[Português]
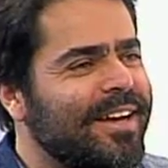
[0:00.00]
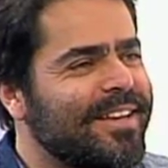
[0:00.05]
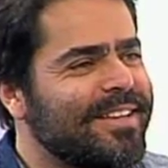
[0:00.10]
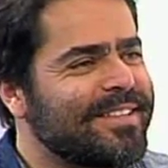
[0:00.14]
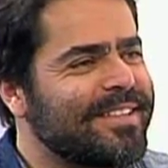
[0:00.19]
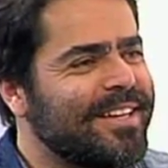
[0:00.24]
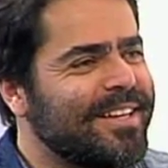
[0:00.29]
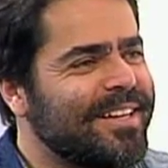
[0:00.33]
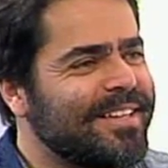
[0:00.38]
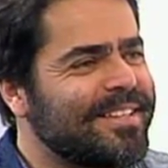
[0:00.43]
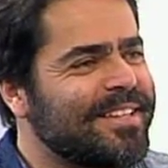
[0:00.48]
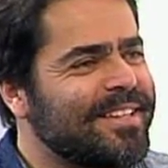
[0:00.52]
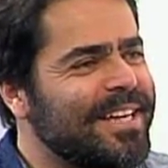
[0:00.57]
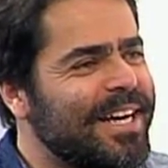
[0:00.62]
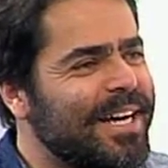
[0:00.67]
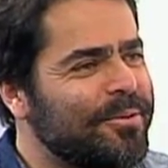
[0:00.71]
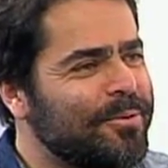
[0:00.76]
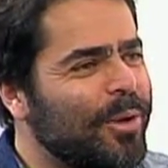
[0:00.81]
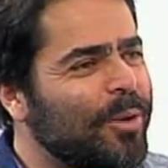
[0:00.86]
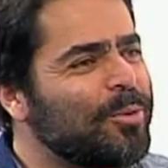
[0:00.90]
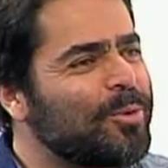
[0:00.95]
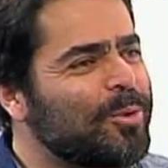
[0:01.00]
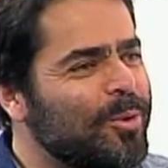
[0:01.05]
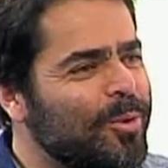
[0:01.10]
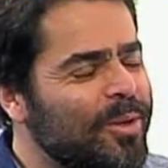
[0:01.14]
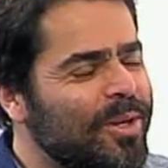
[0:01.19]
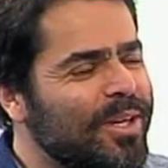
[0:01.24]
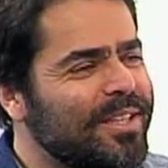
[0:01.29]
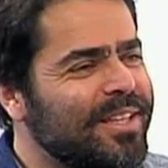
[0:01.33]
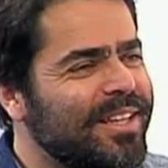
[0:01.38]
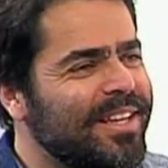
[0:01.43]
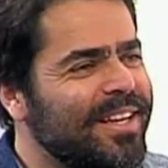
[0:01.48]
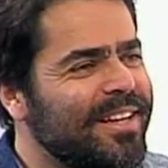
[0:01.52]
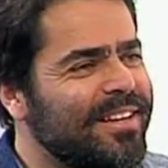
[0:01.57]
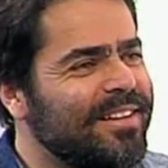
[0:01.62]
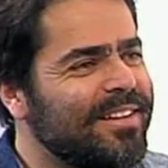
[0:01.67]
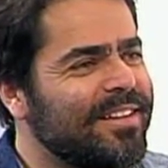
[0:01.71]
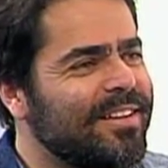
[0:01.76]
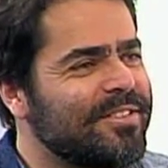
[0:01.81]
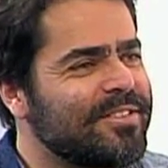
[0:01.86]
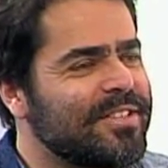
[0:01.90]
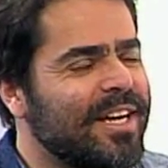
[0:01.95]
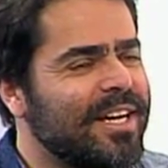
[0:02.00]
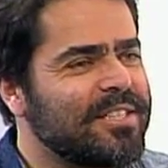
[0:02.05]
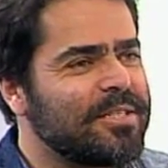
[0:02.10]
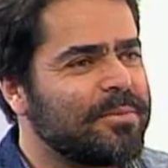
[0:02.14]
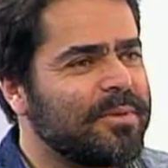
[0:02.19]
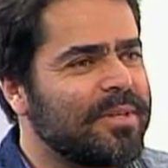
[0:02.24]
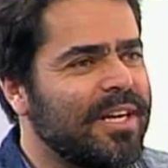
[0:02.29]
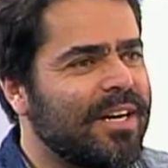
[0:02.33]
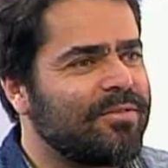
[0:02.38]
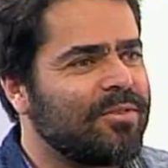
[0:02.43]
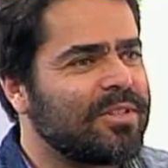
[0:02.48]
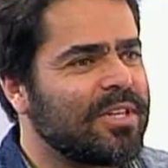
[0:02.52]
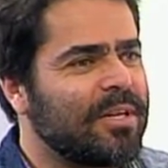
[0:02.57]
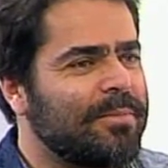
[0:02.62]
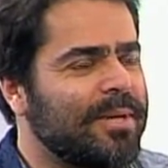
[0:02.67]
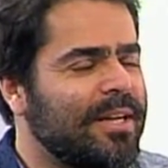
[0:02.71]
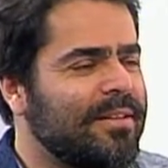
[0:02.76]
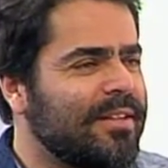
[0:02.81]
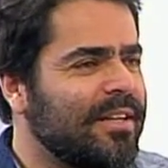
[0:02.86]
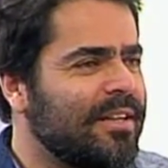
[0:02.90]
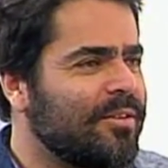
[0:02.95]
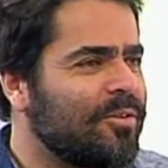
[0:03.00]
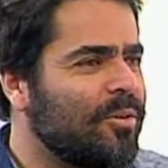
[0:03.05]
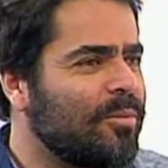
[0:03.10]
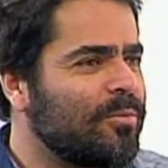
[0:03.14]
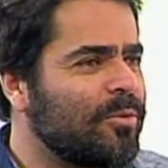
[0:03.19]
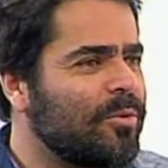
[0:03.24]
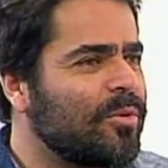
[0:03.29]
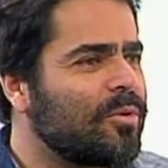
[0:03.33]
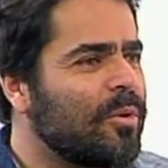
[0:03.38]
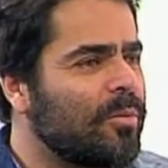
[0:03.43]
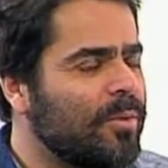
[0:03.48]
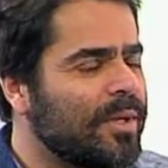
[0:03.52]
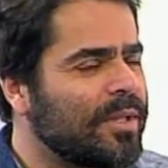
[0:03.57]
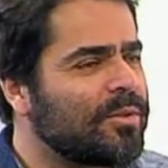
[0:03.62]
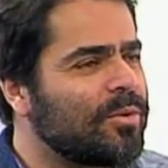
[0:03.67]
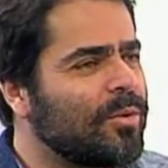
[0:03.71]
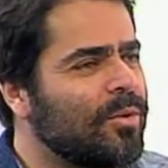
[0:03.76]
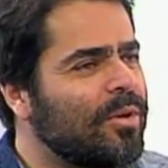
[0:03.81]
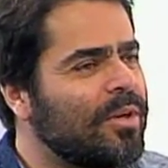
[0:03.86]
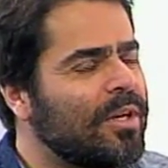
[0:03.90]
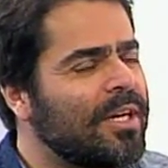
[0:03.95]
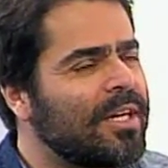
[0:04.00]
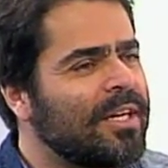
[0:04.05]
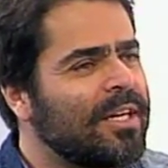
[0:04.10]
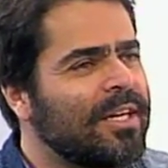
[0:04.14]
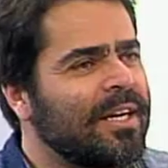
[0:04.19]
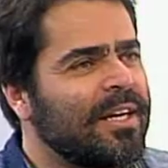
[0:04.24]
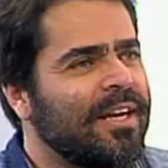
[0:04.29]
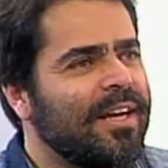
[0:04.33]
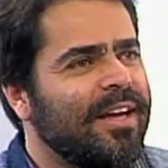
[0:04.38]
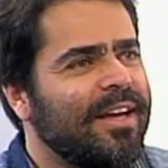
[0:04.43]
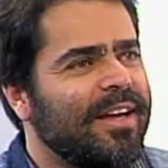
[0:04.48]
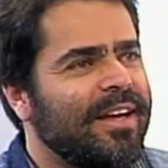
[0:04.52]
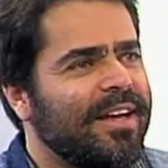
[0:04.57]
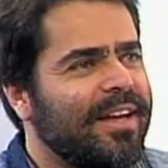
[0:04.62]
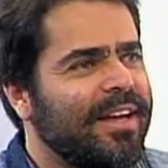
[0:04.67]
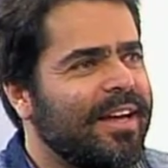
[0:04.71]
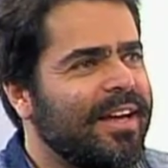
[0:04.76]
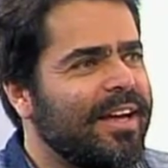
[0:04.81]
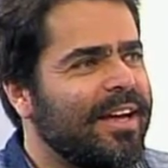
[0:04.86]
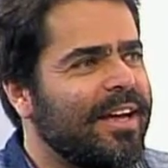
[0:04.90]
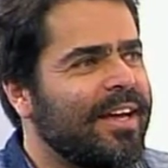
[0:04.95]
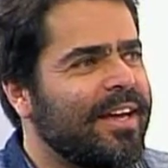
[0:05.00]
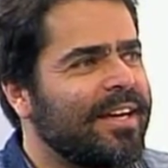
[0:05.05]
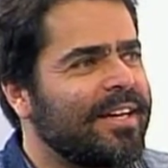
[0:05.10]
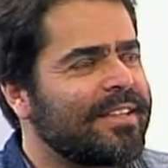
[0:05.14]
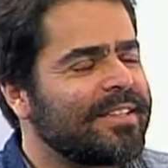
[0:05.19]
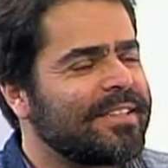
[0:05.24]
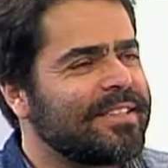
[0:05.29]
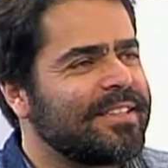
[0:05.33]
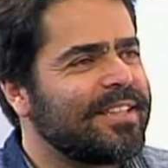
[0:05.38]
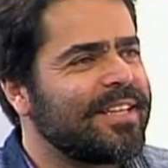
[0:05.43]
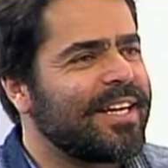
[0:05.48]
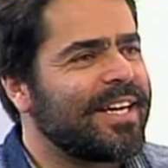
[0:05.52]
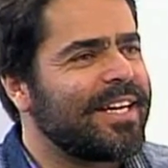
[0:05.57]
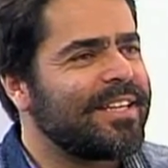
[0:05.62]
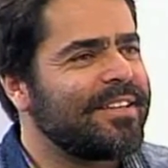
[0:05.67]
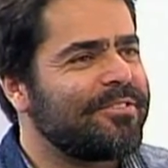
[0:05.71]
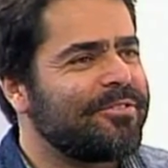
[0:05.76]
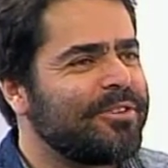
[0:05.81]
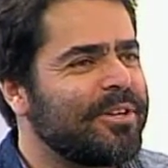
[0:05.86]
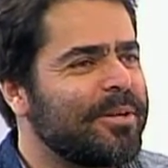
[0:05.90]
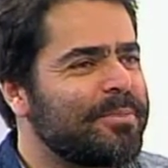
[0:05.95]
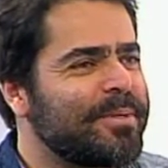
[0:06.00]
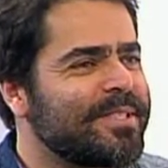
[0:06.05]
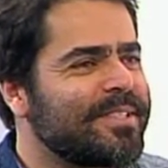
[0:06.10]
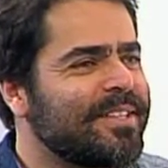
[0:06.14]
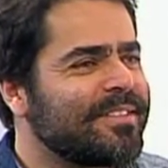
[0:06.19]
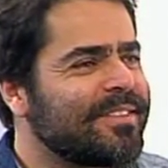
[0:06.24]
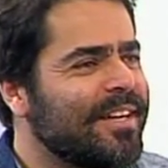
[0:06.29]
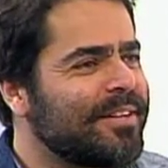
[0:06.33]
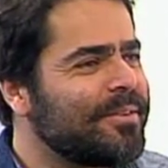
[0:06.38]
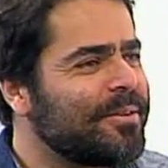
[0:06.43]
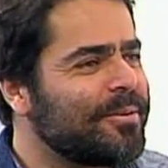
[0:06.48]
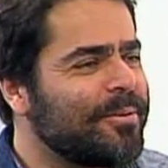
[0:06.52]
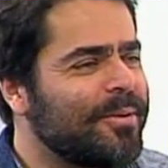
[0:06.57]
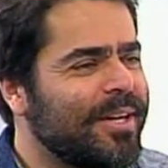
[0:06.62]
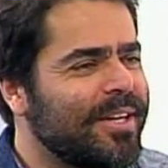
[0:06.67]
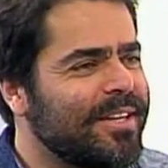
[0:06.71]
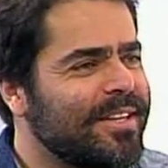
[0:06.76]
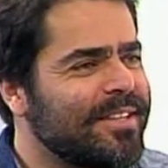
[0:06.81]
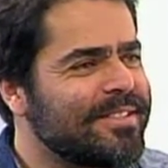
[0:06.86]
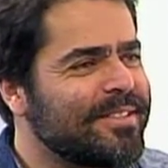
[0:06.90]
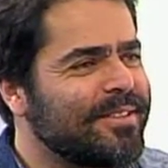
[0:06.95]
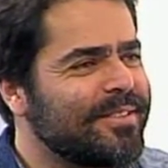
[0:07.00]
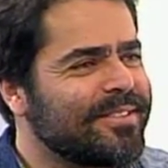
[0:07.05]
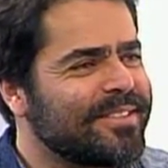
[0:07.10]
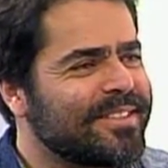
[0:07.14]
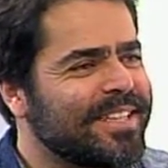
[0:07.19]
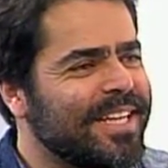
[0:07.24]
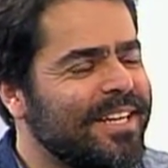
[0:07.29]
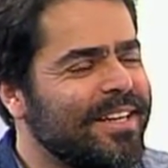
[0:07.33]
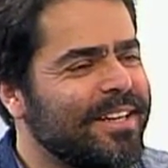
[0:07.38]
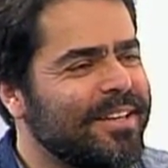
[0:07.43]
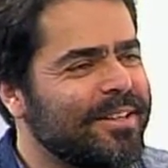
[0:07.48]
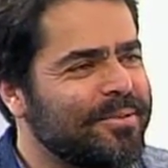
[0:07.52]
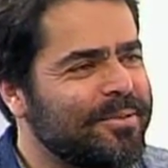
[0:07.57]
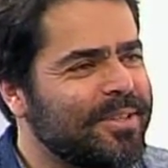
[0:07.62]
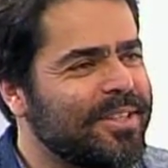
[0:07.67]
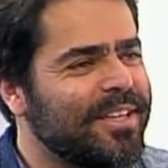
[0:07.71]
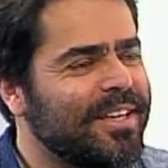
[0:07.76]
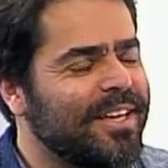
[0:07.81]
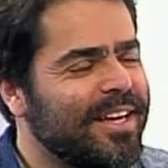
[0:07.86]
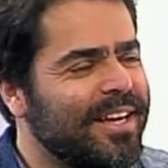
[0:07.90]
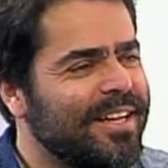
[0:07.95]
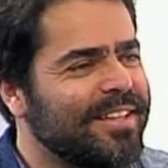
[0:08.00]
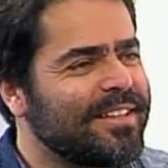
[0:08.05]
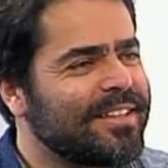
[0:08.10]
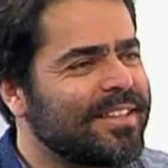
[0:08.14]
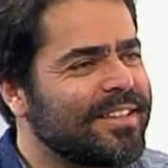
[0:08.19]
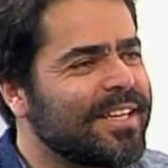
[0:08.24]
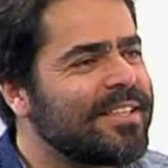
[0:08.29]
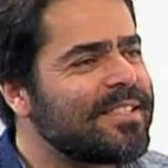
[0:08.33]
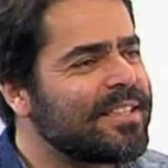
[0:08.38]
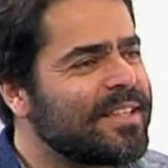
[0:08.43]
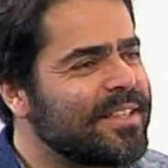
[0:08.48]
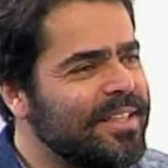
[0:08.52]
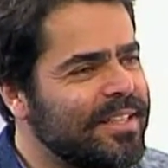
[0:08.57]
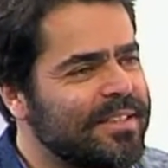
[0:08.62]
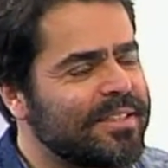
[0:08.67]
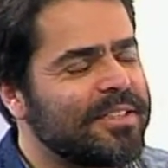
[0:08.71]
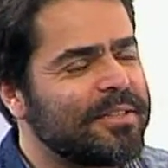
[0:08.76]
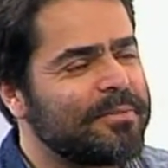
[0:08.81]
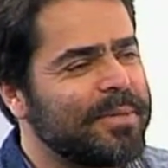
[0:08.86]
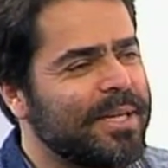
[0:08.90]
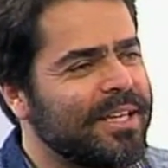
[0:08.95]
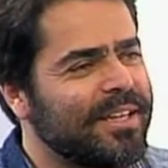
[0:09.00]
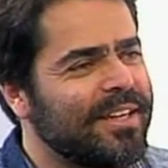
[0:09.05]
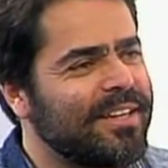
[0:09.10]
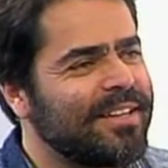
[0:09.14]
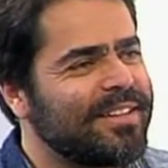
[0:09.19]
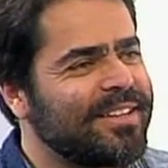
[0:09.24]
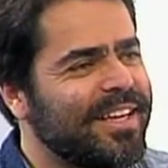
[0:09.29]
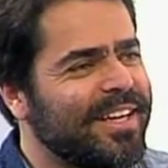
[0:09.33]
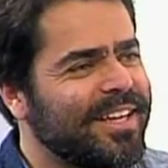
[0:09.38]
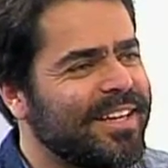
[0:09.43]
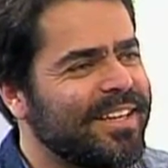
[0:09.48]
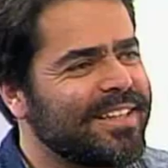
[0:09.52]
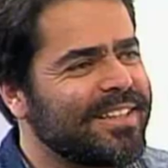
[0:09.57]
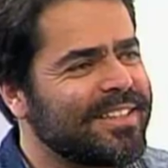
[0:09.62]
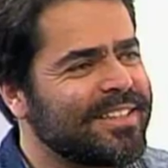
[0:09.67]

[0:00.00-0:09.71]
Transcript: essa, esse lado autor é, dele, eu já admirava o trabalho dele como, como ator. É, e aí foi apresentado agora esse talento que é a, da escrita também que ele tem. E